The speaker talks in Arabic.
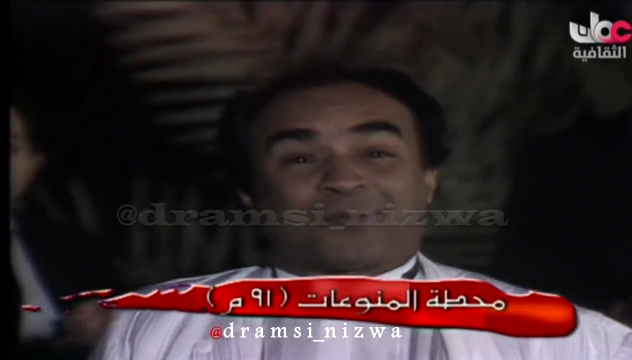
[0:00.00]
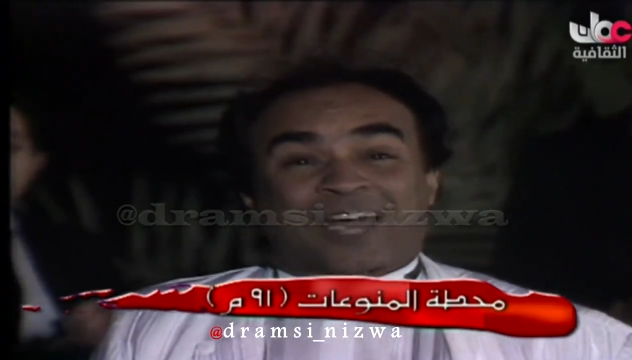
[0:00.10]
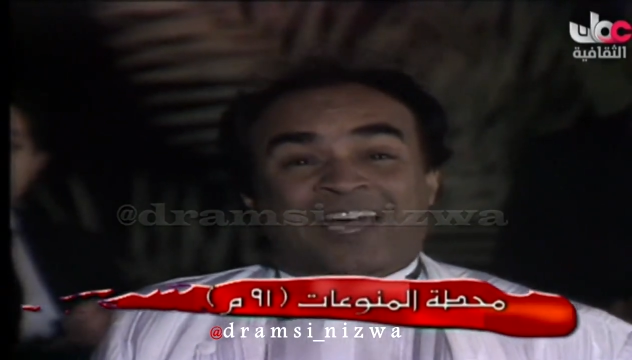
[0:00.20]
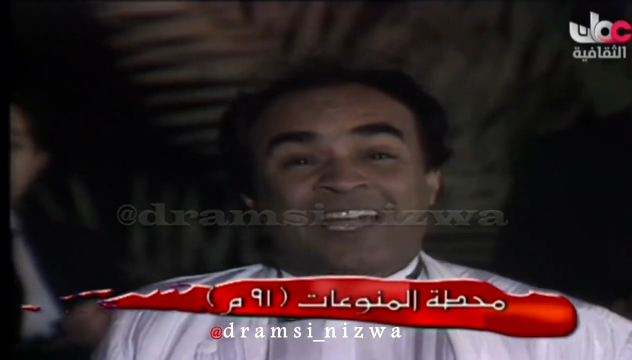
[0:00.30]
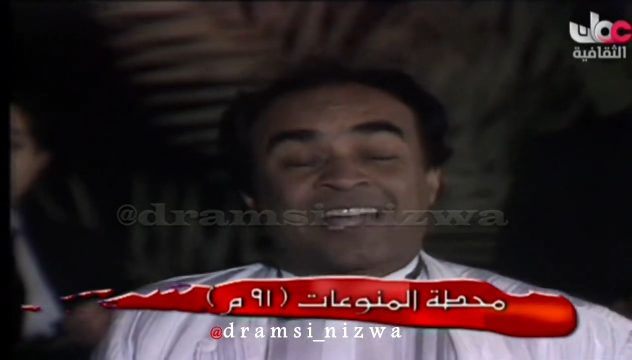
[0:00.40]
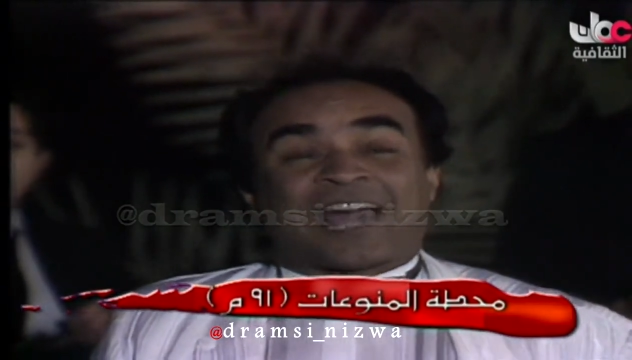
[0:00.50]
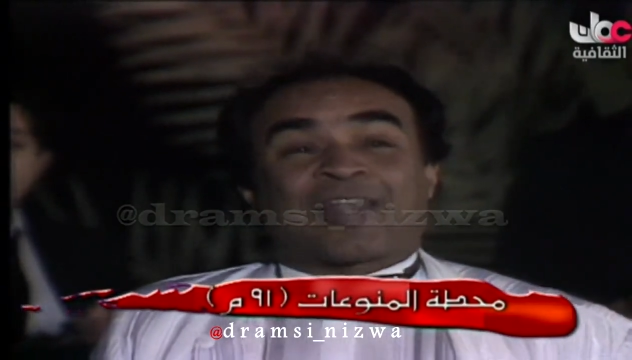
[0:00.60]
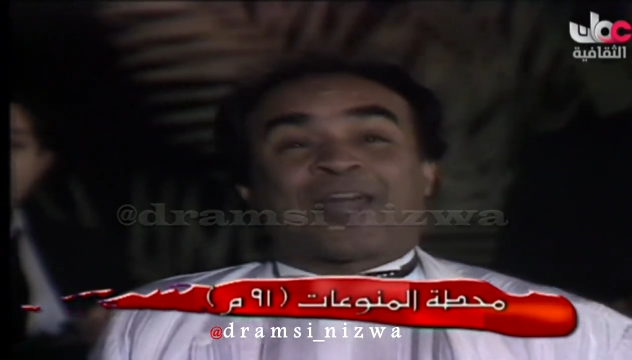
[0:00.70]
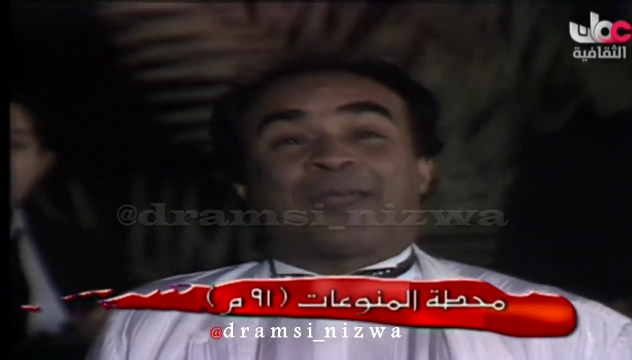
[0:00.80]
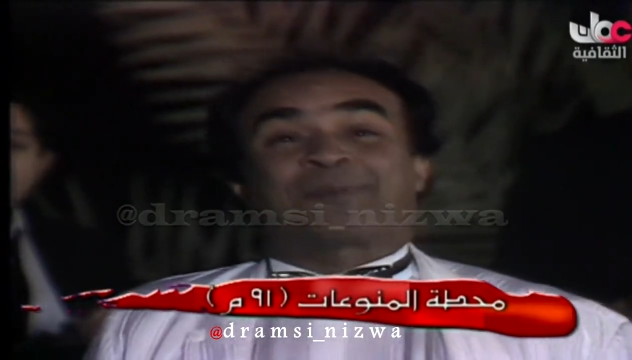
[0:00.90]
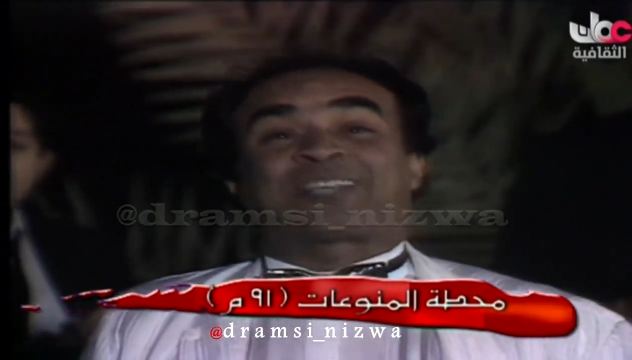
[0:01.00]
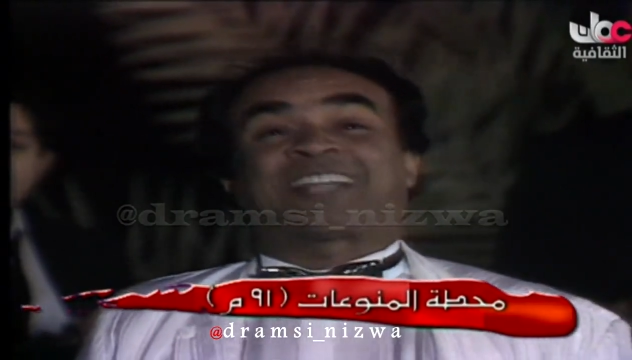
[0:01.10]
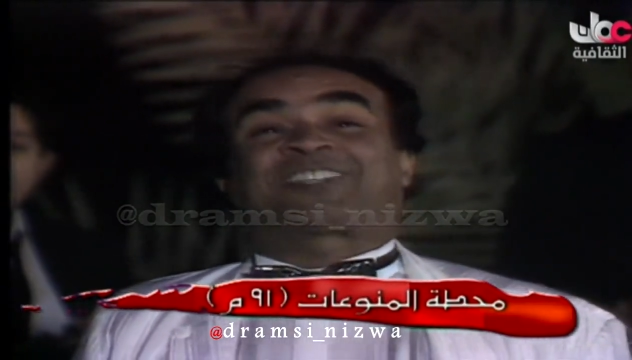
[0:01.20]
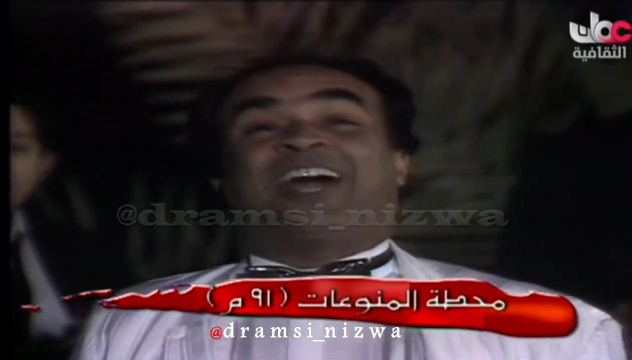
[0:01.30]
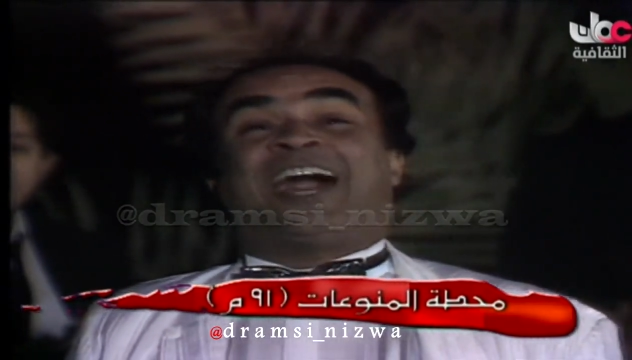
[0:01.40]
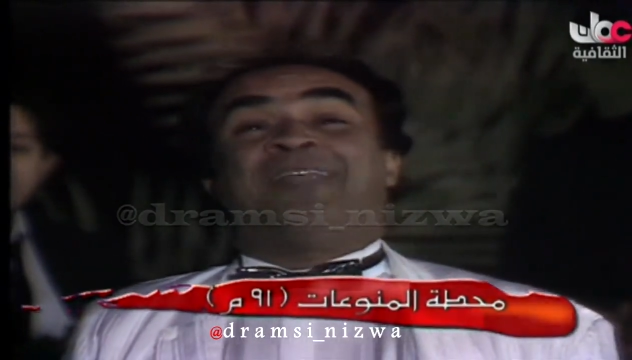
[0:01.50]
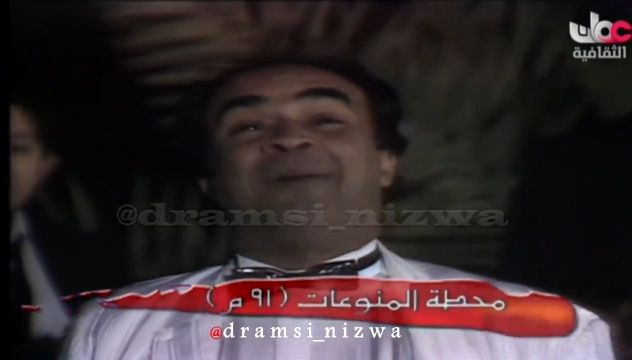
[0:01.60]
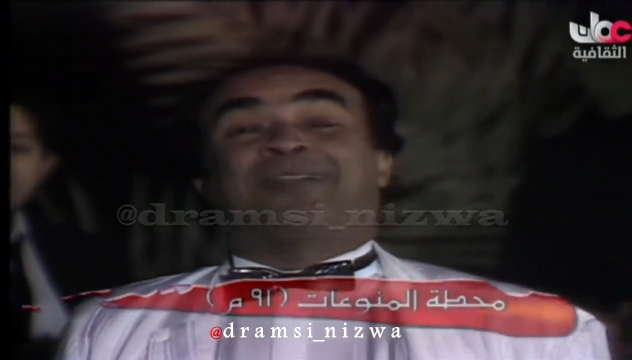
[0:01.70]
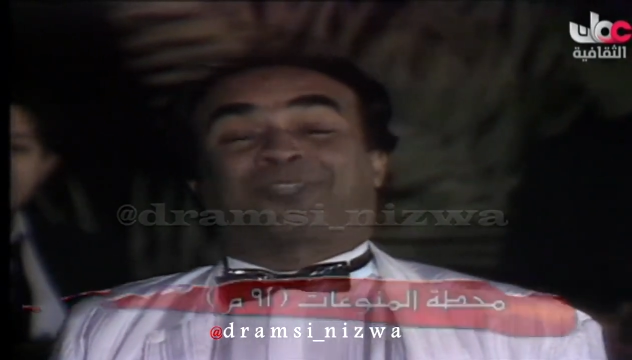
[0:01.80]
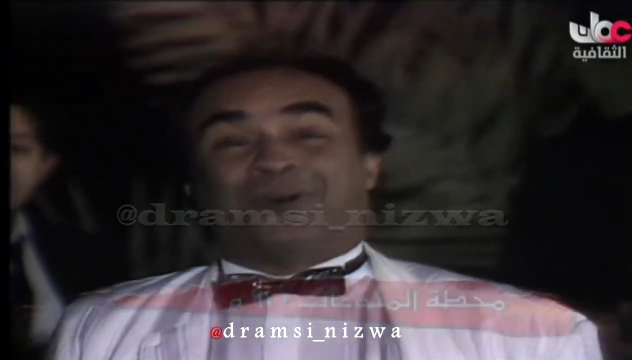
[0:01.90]
ده؟ قال له انا مسطح على
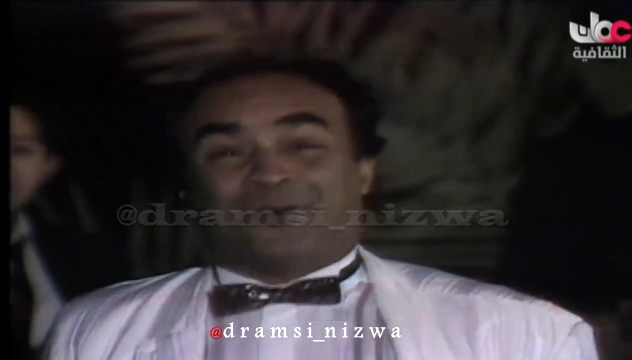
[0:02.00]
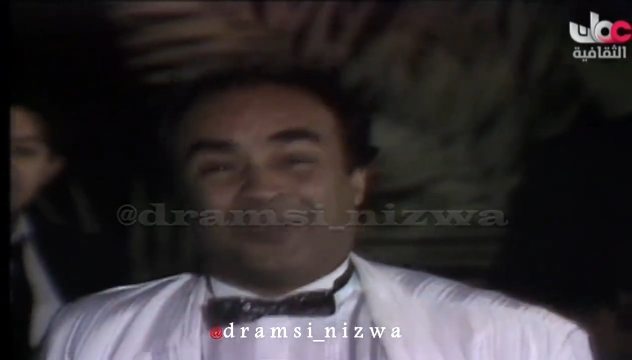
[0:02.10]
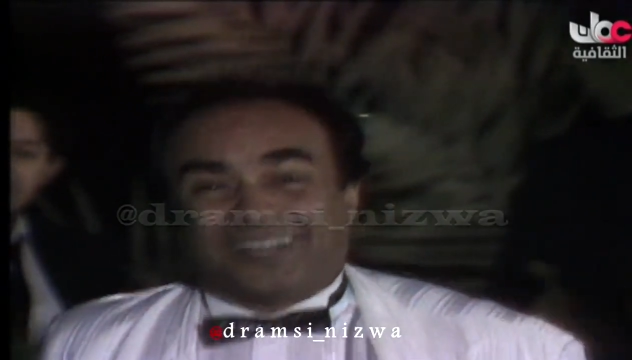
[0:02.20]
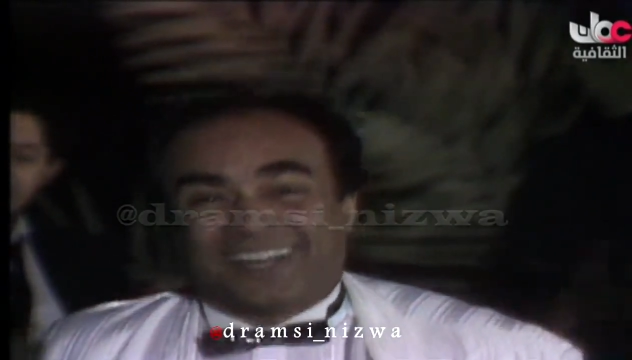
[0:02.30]
المترو